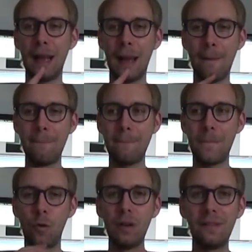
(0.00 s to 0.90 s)

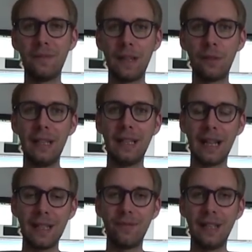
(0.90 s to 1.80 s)
Ähm, und natürlich ein
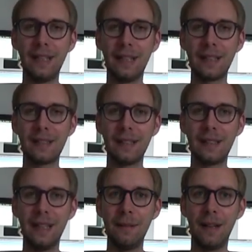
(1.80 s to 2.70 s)
ganz wichtiges äh,
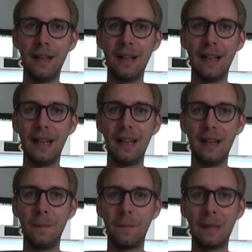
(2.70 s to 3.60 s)
Thema,
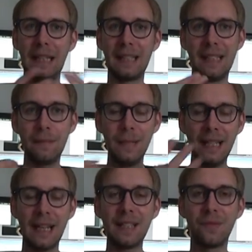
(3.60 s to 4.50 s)
ähm, ihr seht
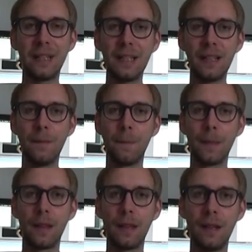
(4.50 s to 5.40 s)
mich jetzt wieder,
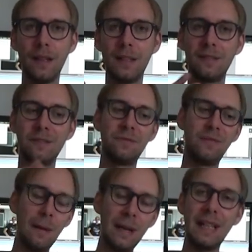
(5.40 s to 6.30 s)
äh,
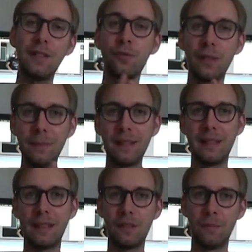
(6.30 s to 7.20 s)
war bei den
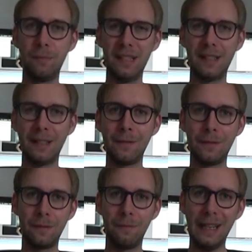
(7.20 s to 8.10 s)
Streams äh, so ein
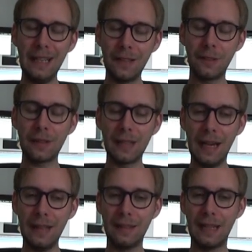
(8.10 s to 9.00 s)
bisschen wenig zur
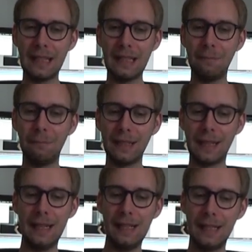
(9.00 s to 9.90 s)
Zeit, hatte einen
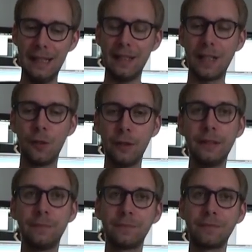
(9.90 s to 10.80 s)
banalen Hintergrund.